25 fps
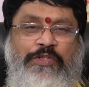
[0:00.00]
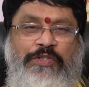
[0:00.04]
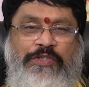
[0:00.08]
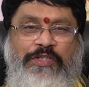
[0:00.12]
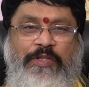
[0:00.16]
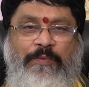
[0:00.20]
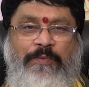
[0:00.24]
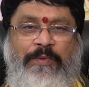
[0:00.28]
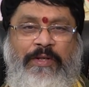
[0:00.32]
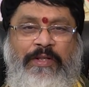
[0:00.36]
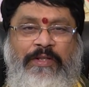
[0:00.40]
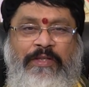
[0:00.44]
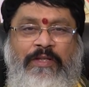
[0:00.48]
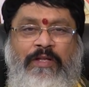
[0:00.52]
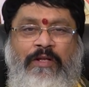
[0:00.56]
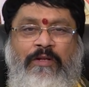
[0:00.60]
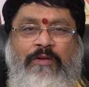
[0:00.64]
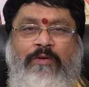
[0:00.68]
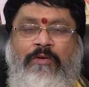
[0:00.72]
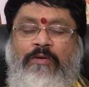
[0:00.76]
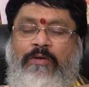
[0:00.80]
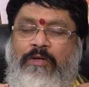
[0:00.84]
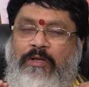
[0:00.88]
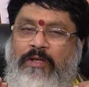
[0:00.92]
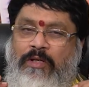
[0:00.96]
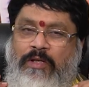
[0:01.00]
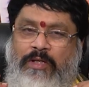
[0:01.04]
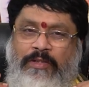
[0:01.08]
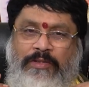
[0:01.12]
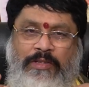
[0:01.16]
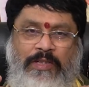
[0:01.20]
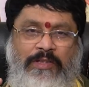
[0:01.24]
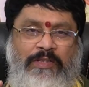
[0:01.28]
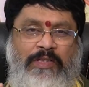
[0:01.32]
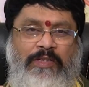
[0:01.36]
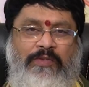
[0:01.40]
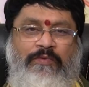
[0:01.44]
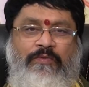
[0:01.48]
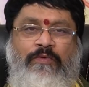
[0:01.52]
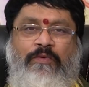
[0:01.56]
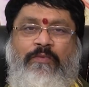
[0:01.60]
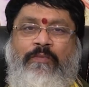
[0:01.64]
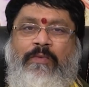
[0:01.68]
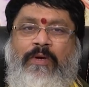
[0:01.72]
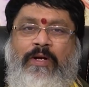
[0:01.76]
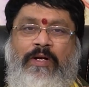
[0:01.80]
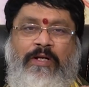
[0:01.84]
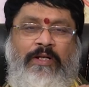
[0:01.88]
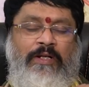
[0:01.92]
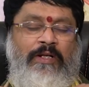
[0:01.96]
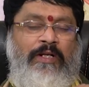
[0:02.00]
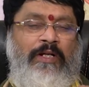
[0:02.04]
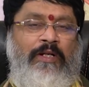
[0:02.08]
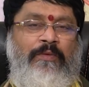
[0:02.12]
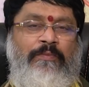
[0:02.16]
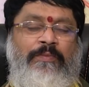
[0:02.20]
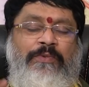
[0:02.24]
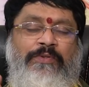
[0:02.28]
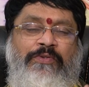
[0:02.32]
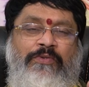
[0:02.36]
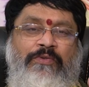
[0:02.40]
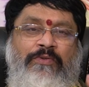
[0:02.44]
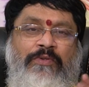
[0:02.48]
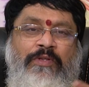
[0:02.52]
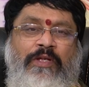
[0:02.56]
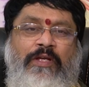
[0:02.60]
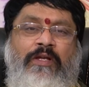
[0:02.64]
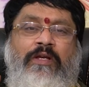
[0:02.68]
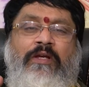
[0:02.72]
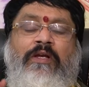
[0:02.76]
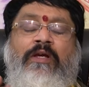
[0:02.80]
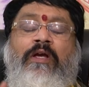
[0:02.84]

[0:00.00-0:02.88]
చేసే ప్రయత్నాల్లో సక్సెస్ఫుల్ బాగానే కనిపిస్తుంది